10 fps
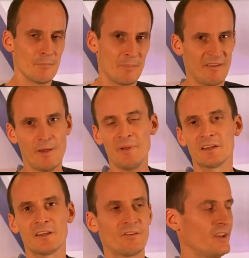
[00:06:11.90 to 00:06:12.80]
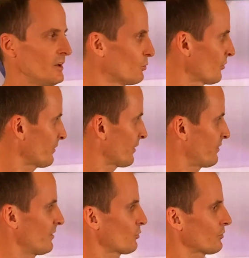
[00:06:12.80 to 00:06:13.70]
Bei WebRTC nutzt das
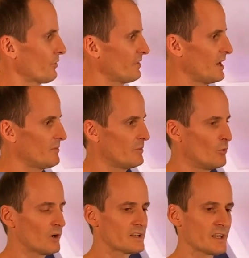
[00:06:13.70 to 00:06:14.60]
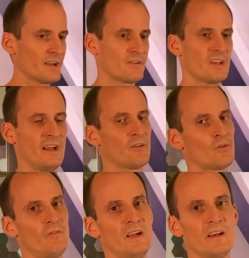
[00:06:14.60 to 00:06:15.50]
Cisco-System die Möglichkeit, sich
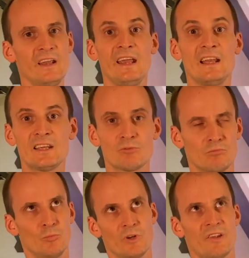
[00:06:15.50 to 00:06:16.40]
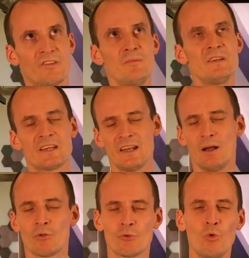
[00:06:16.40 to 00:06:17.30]
einzuwählen, ähnlich oder ziemlich
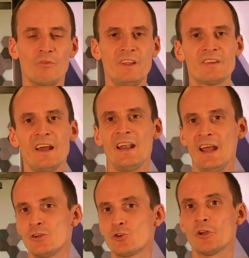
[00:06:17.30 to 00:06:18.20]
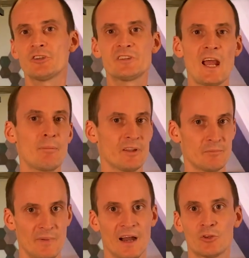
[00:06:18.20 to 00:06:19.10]
genau so, wie es ein Android-Tablet
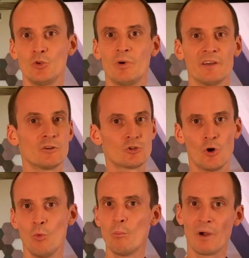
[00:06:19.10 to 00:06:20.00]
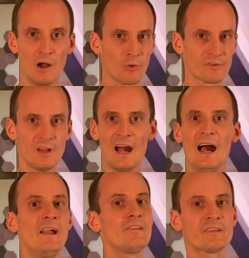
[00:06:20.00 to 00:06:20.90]
macht, über den Chrome-Browser
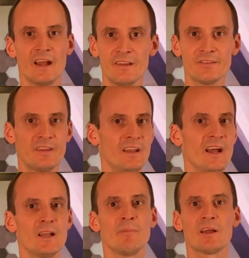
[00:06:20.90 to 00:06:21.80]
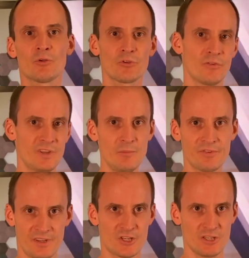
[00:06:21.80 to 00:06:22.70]
als Gast in eine Microsoft
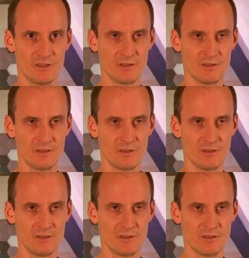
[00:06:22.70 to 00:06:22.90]
Teams-Session.